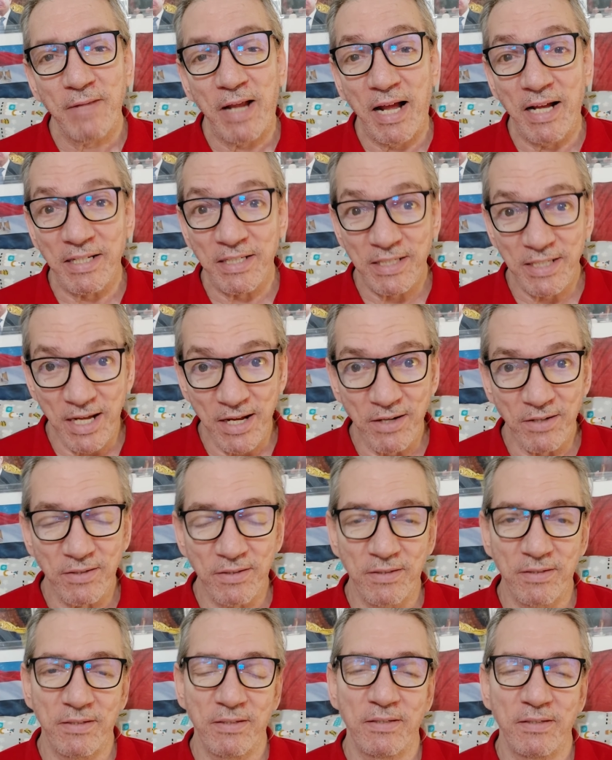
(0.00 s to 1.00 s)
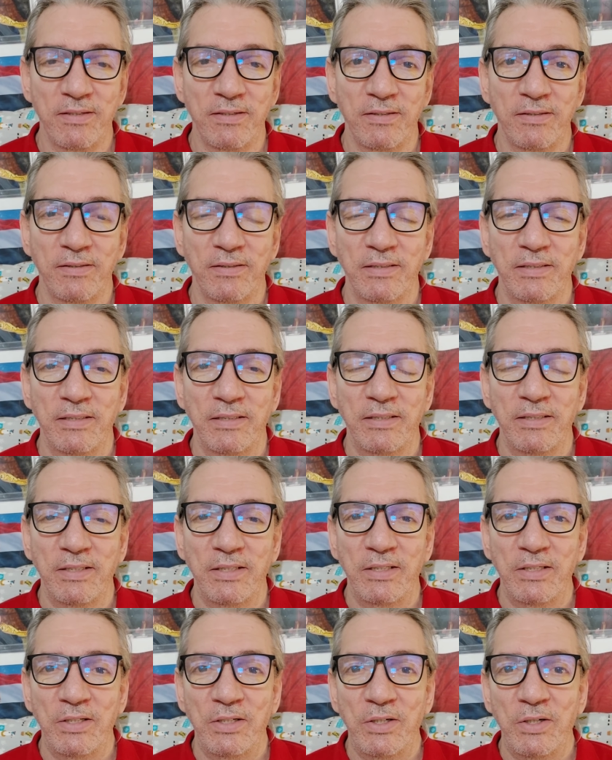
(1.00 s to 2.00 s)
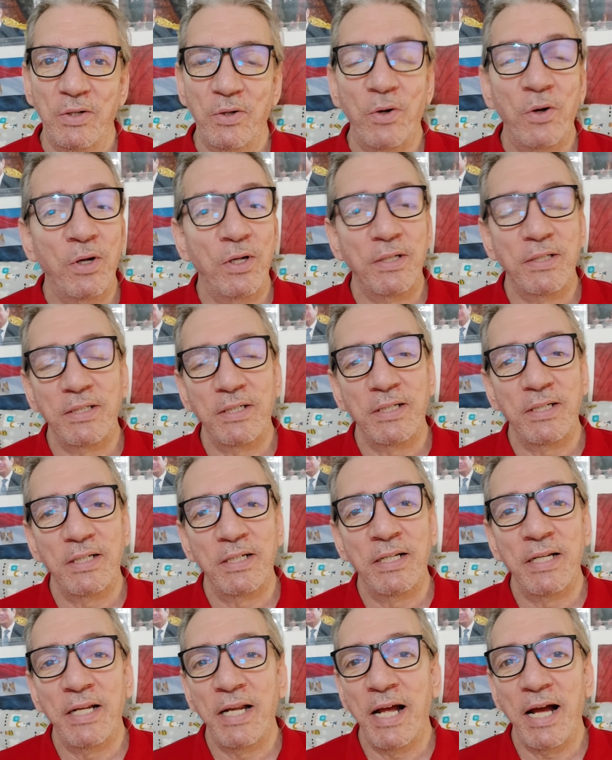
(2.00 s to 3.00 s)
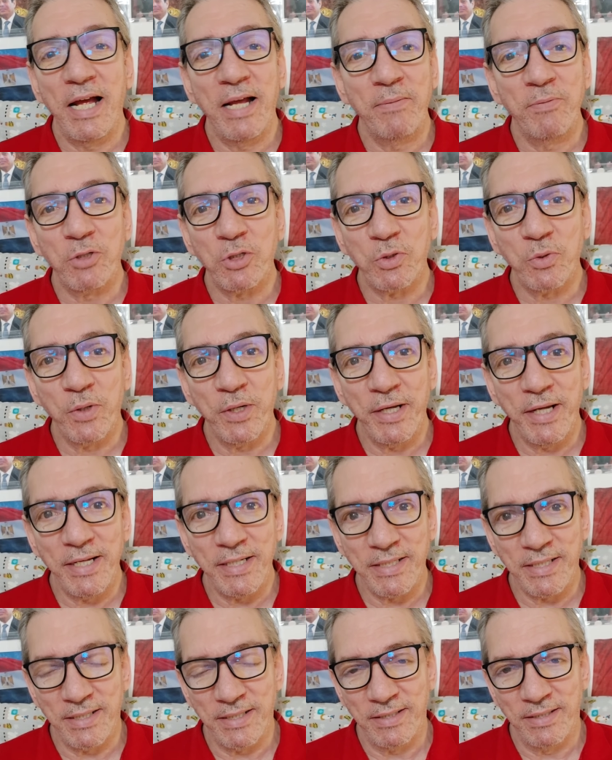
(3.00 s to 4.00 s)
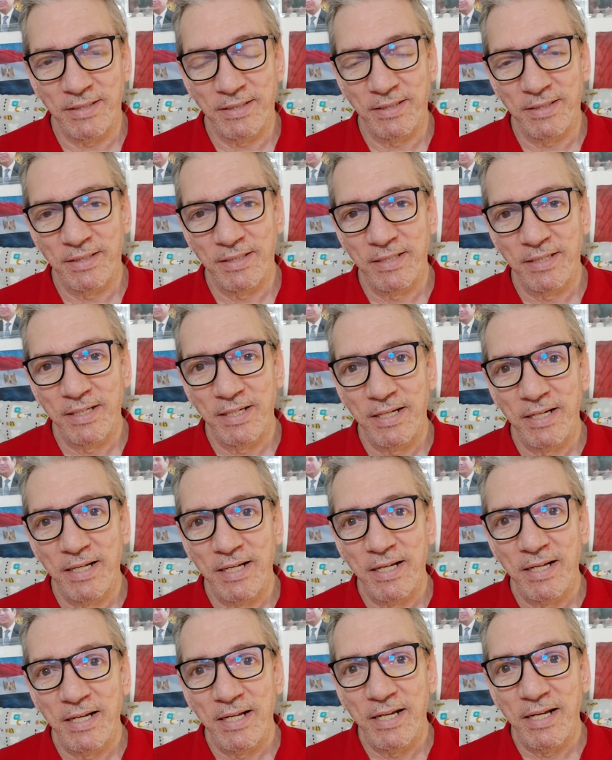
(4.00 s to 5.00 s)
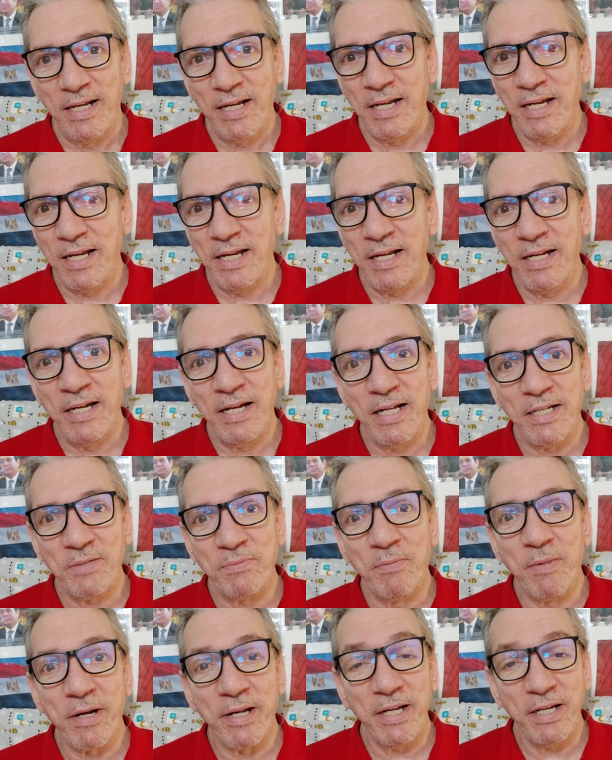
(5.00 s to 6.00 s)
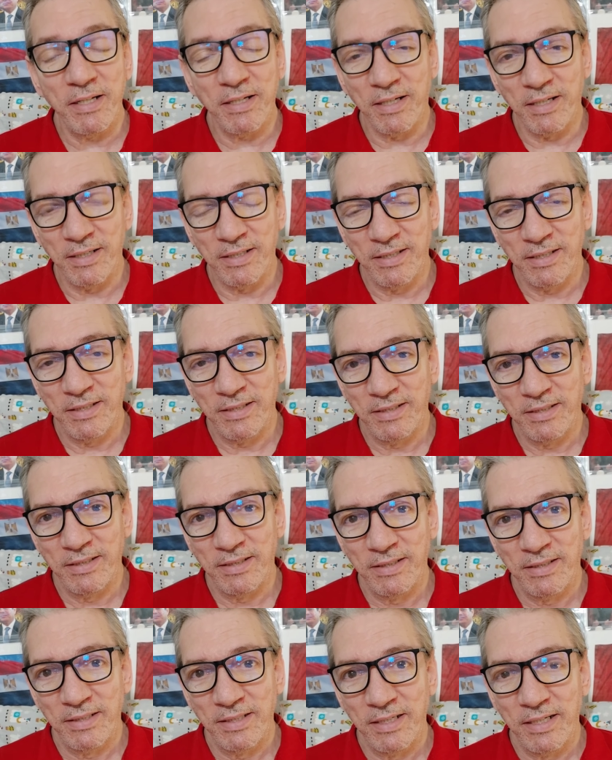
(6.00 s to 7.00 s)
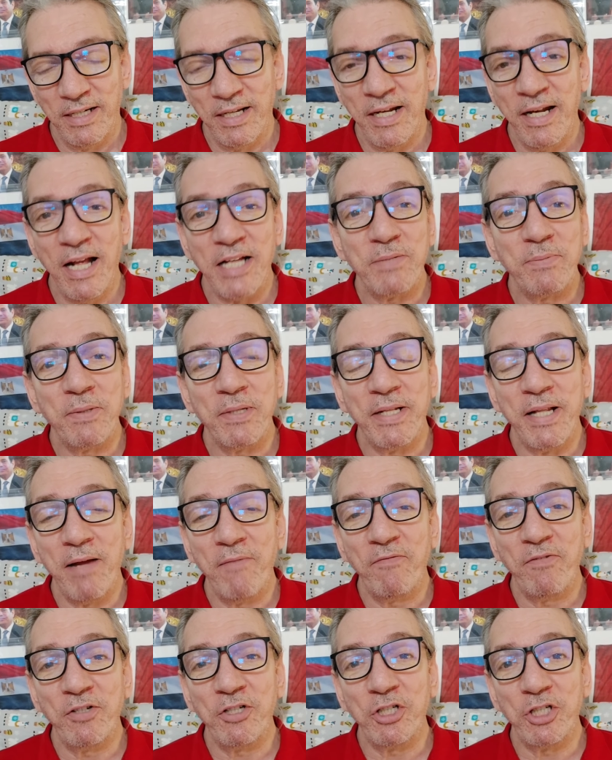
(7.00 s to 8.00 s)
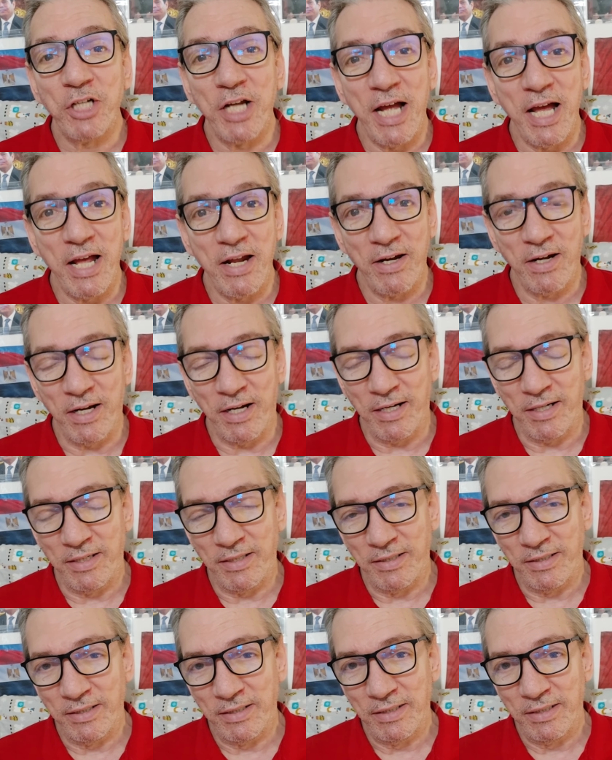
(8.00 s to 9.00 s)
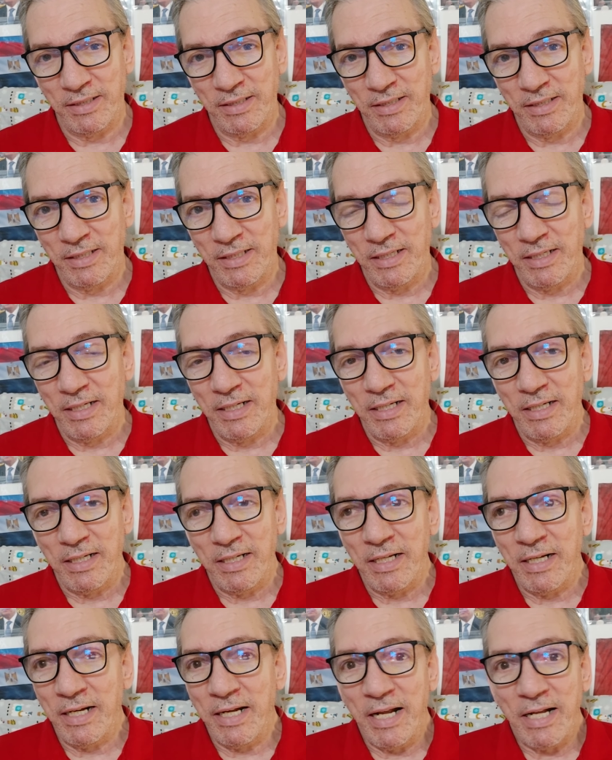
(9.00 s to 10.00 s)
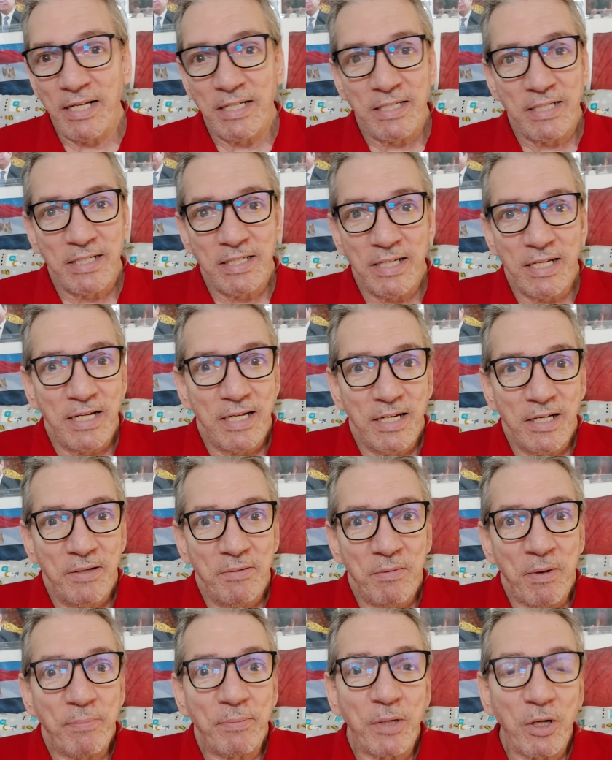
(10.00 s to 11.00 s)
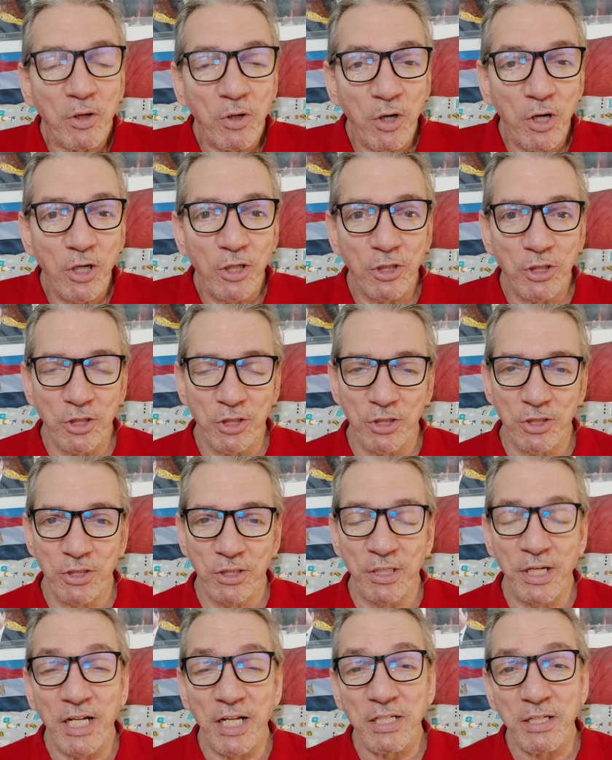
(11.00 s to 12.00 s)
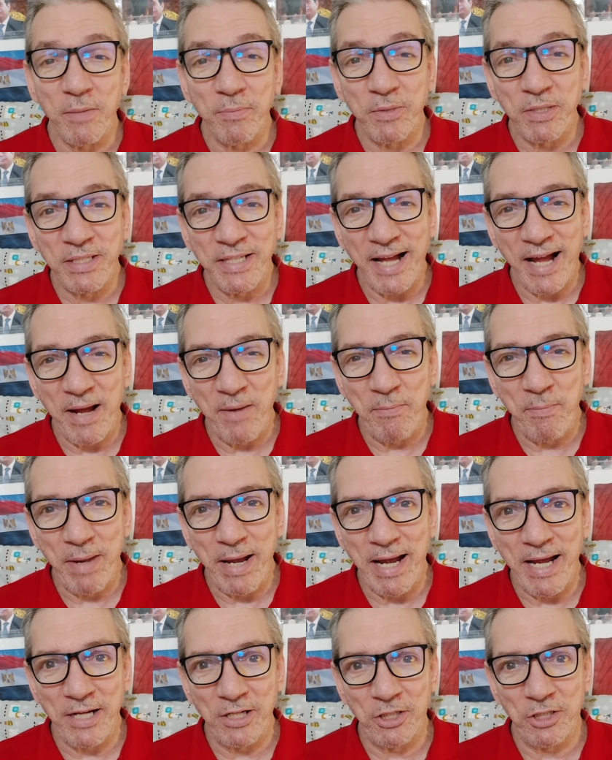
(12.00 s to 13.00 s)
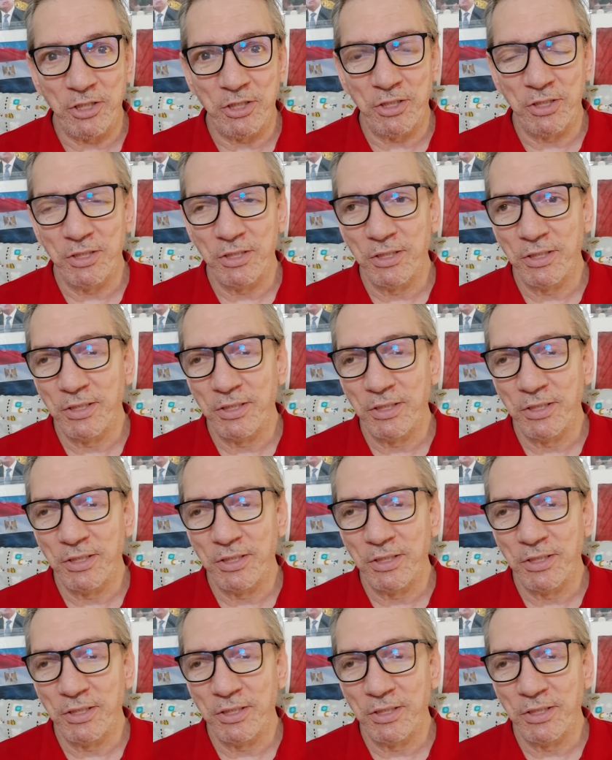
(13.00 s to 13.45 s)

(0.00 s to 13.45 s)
حذرت قلت النهاية مش كويسة إيه، الناس مريضة الناس بتنام في الشارع الناس ما بتاكلش الناس ما بتستحماش